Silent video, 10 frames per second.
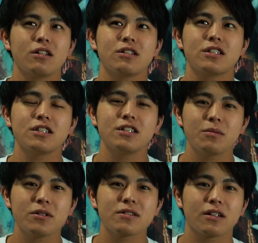深
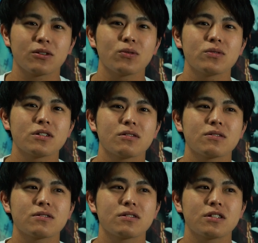夜バスが到着
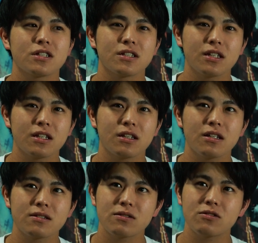し
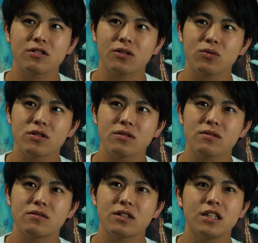てすぐか到着
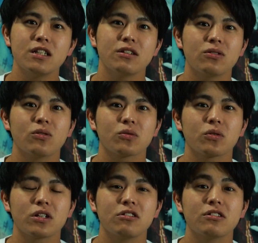するギリの
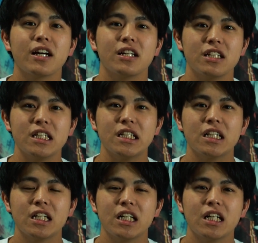時ぐらいに
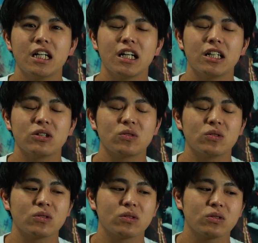あの